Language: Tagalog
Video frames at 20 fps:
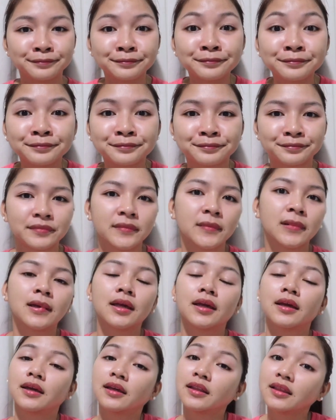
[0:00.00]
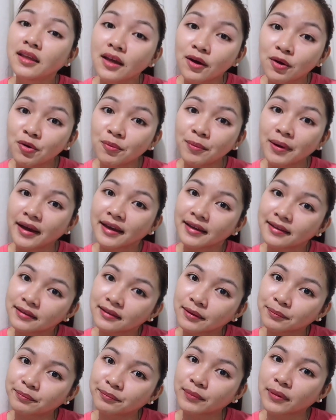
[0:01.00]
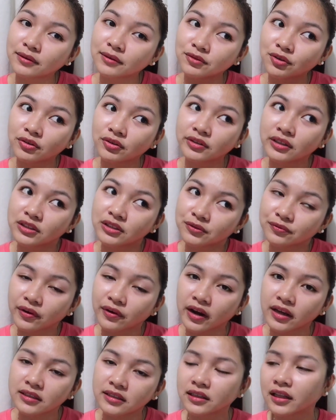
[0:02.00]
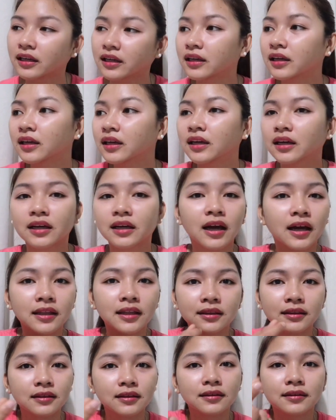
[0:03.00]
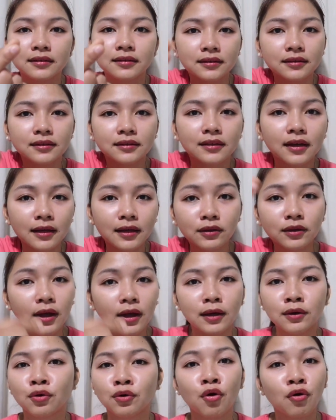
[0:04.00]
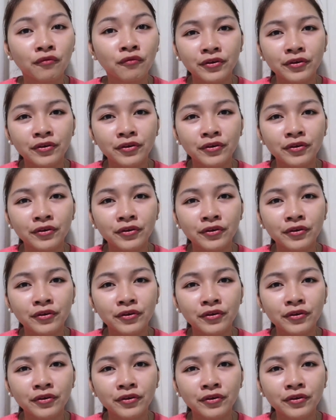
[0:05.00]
mm, hindi ako kumain ng McDonald's fries. Like, kahit, kahit anong